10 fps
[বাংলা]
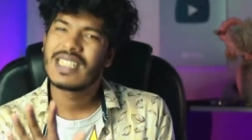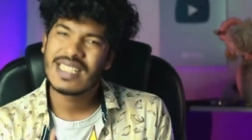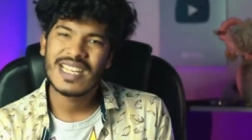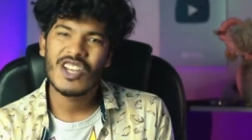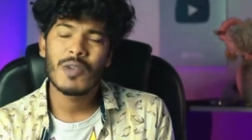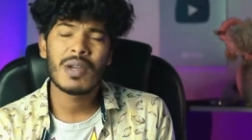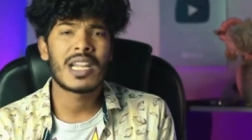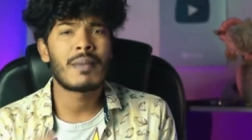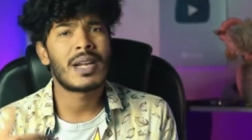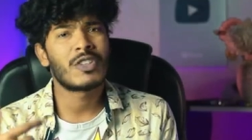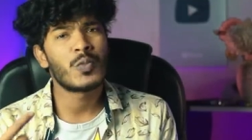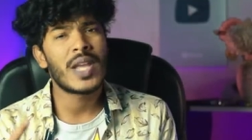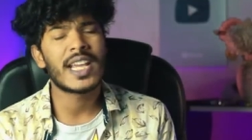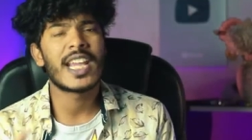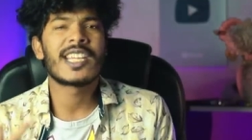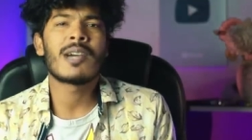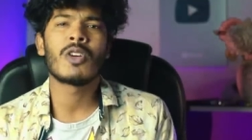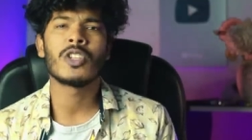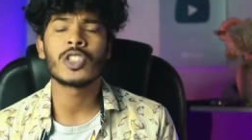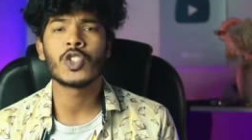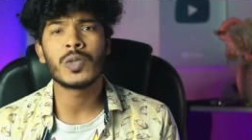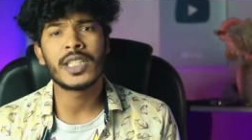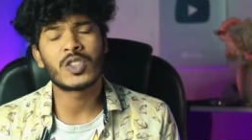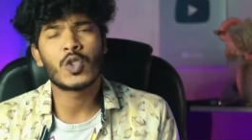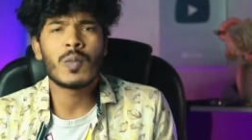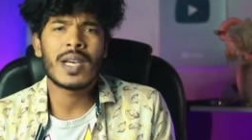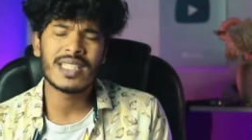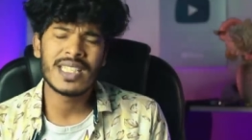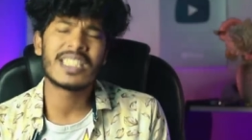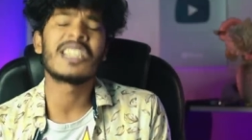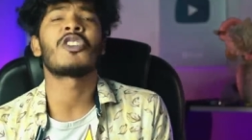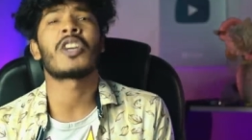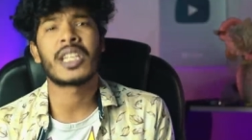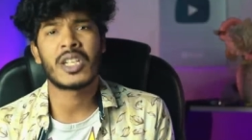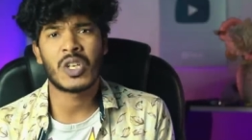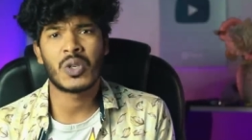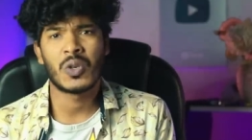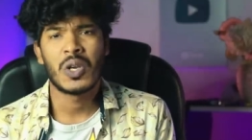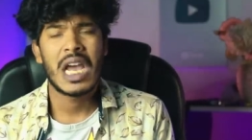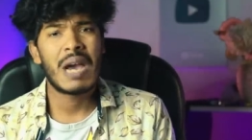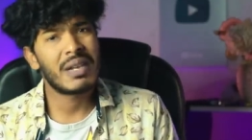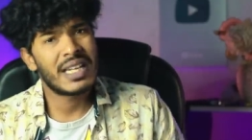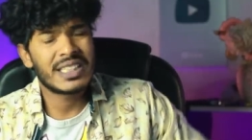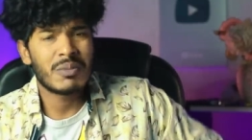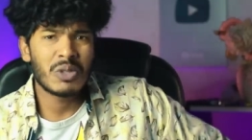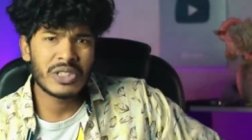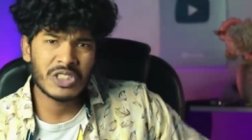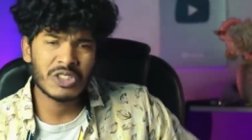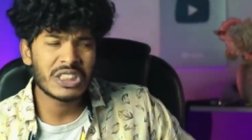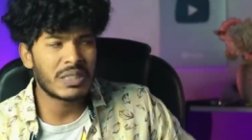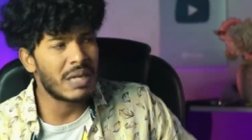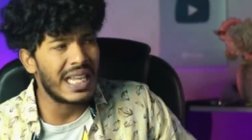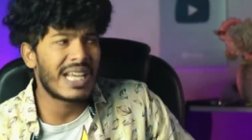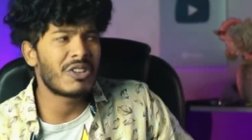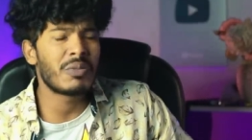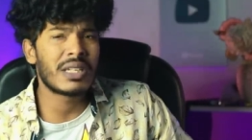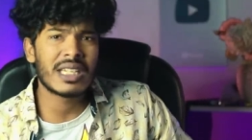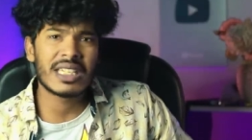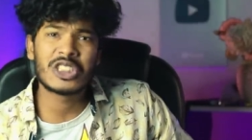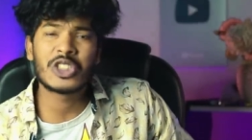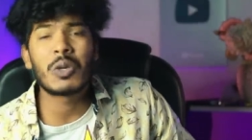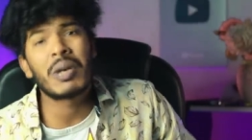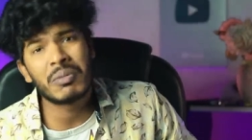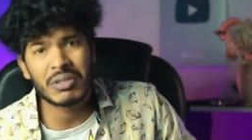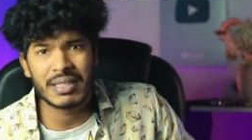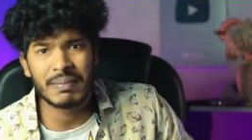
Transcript: সেটা না হয় মানলাম বাট তুমি আগে এটা বলো যে তুমি স্কুল বাদ দিয়ে টিকটকে কি করো আবার আয়সা বলতেছো দেশে ভালা কইবেন কারে সবার মধ্যে